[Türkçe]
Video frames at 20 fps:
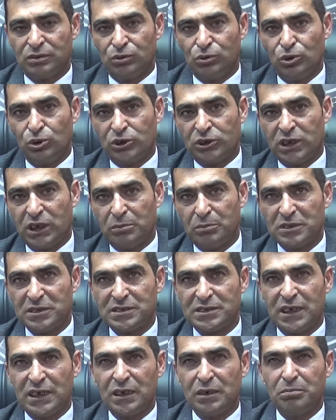
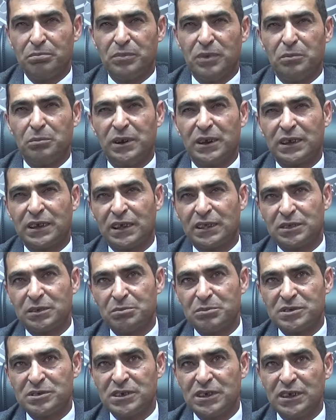ülkemizde,
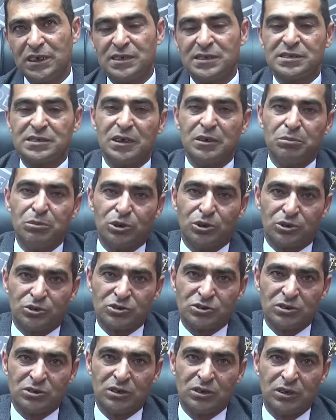memleketimizde
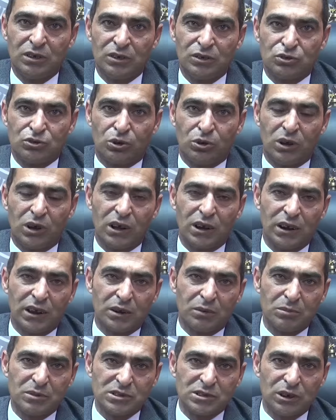istemiyoruz.
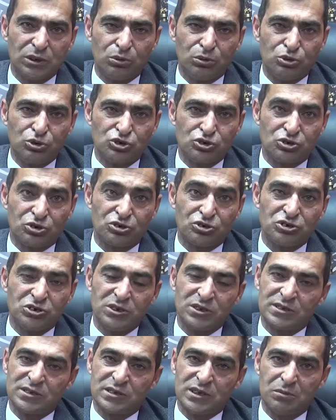Sokaklarımızda uyuşturucu
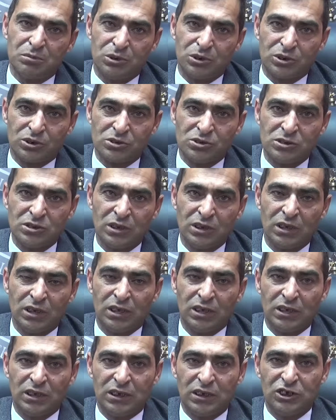istemiyoruz.
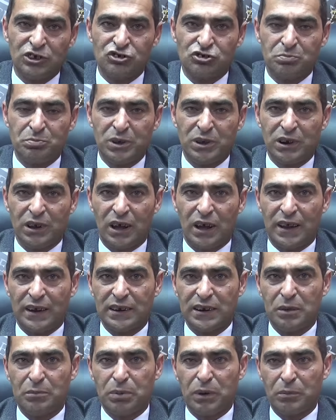Hiçbir
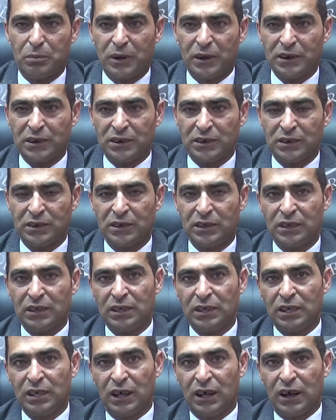anne babanın
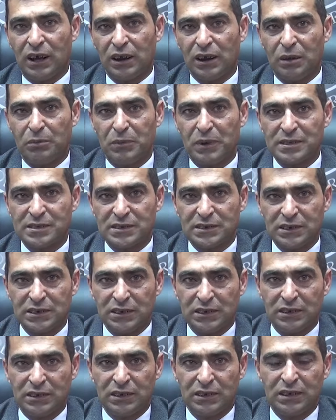
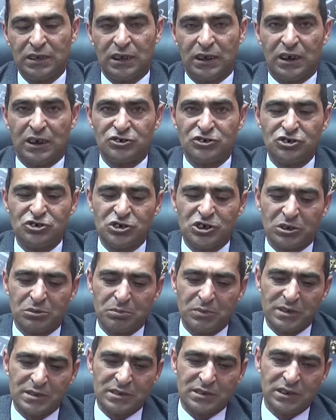ağlamasını, acı
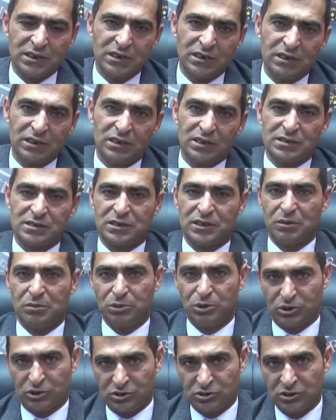çekmesini
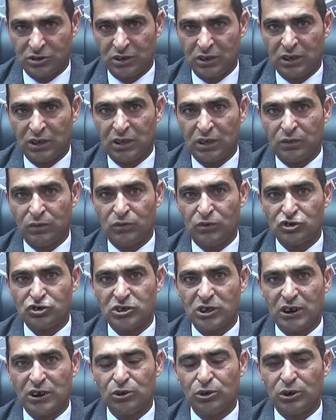istemiyoruz.
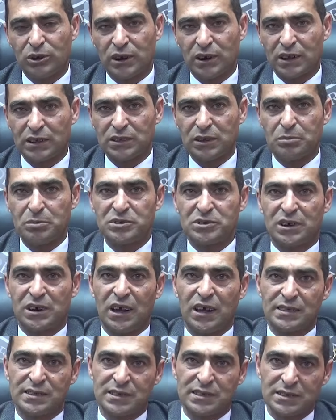Vicdani olarak da biz
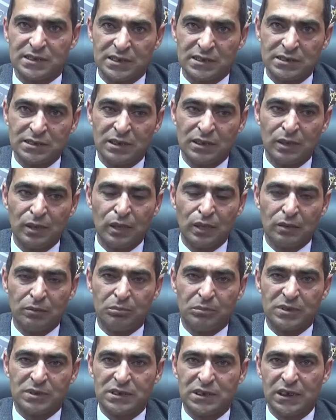rahatsızız.
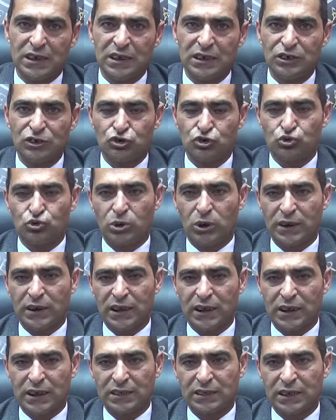Bize şu
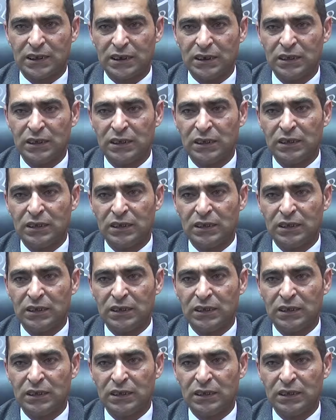ana kadar